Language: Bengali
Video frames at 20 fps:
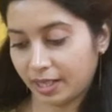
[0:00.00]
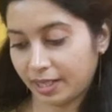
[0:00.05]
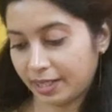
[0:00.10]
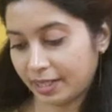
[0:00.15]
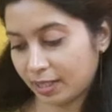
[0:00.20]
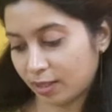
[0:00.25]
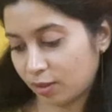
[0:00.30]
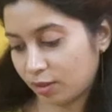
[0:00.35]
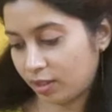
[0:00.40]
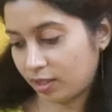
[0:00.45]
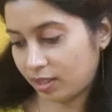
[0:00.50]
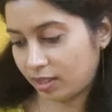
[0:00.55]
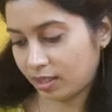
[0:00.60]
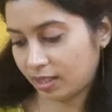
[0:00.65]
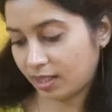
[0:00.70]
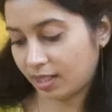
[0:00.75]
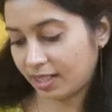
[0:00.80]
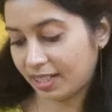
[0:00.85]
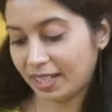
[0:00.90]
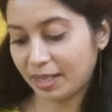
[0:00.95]
এটা
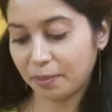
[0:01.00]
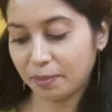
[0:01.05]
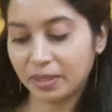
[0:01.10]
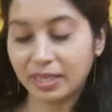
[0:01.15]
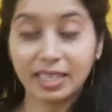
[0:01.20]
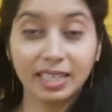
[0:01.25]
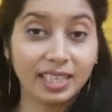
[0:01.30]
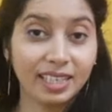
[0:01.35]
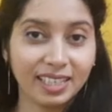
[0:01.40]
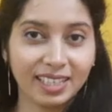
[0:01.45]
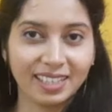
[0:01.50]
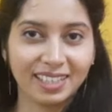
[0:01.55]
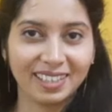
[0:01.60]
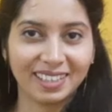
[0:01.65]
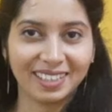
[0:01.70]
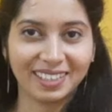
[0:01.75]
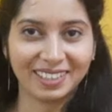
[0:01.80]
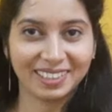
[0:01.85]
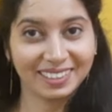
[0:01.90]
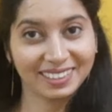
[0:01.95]
হচ্ছে নিমকি
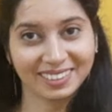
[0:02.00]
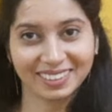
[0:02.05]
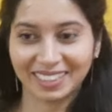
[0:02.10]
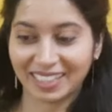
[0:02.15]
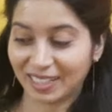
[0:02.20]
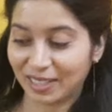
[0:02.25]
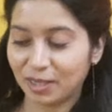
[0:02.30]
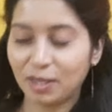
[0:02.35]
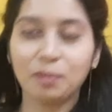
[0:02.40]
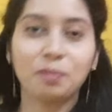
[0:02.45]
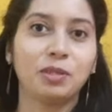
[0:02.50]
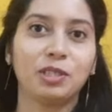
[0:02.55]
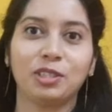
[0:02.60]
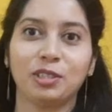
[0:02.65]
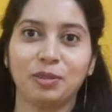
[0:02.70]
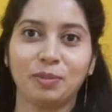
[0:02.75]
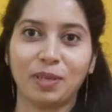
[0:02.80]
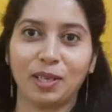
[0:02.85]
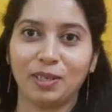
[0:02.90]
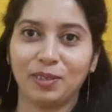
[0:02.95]
এটা তো
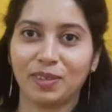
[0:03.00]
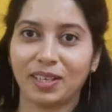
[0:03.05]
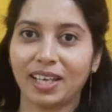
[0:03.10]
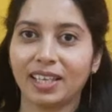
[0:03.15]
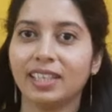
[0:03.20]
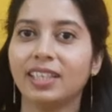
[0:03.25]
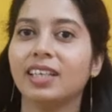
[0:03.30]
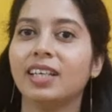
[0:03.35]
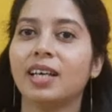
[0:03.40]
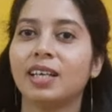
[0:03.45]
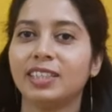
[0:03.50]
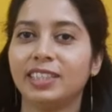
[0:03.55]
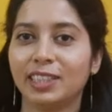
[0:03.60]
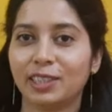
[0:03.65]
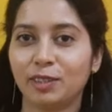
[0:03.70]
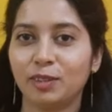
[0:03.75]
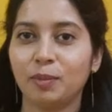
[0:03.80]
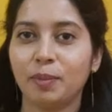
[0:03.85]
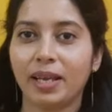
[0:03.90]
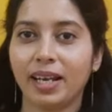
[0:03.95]
ভীষণ ভালো খাই যে
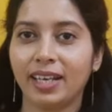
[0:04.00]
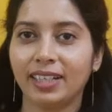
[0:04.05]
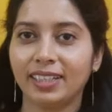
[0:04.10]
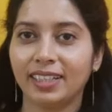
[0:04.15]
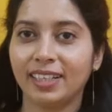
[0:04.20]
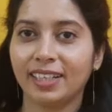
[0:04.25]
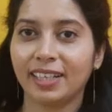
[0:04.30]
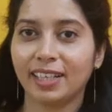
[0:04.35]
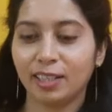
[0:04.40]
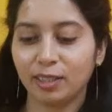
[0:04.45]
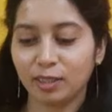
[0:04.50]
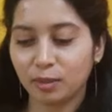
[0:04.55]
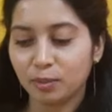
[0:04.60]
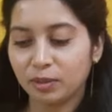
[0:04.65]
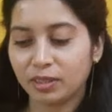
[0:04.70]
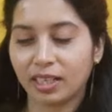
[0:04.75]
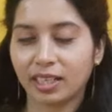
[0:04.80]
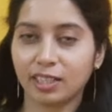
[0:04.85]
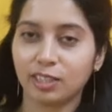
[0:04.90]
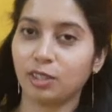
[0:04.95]
কোনো মেলা ঠেলায় গেলে
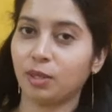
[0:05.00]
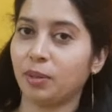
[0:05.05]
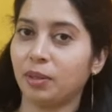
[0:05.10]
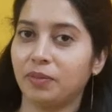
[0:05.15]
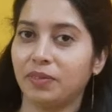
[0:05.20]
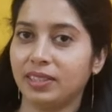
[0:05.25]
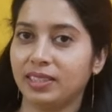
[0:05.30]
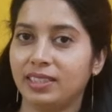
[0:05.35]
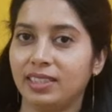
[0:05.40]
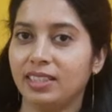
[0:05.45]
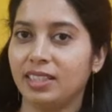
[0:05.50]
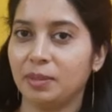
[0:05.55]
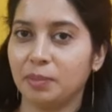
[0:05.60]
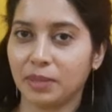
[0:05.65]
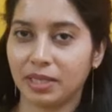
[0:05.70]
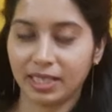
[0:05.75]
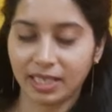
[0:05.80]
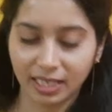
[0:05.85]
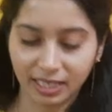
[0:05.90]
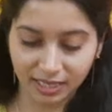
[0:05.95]
তুমি আগে সবার ফার্স্টে
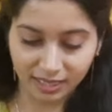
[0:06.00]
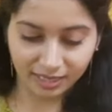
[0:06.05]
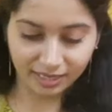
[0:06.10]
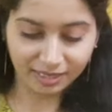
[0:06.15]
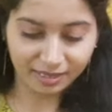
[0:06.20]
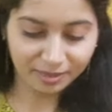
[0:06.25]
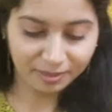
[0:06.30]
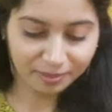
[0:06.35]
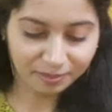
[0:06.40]
নিমকিটাই কিনি